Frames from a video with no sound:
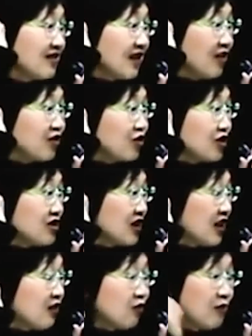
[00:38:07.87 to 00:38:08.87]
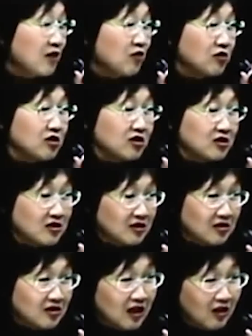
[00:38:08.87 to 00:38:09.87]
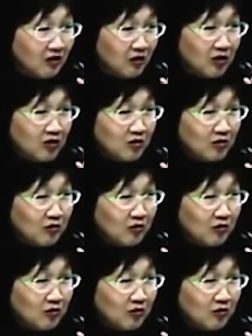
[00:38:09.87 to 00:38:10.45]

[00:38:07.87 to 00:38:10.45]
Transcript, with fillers: 然后就进在了我办公室，然后。